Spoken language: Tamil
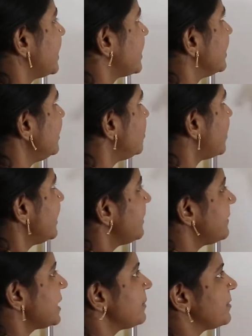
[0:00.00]
பண்ணுறேன் ஒன்
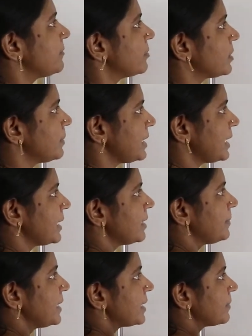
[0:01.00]
டிவைட் பை ஃபோர் பதிலாக
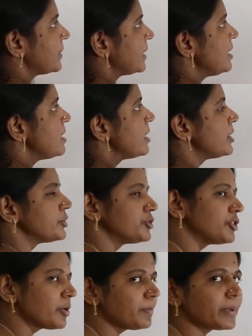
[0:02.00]
என்ன பண்ணுறேன் அப்படின்னா
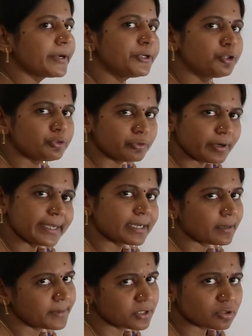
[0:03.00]
ஜீரோ பாயிண்ட் டூ ஃபைவ்
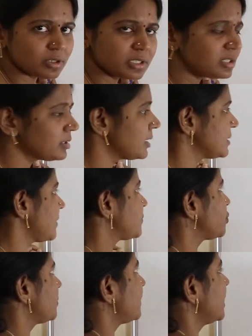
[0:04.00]
அப்படின்னு சொல்லிட்டு நான்
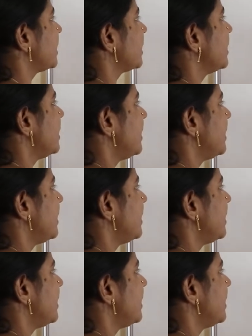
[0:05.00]
சப்ஸ்டியூட் பண்ணுறேன்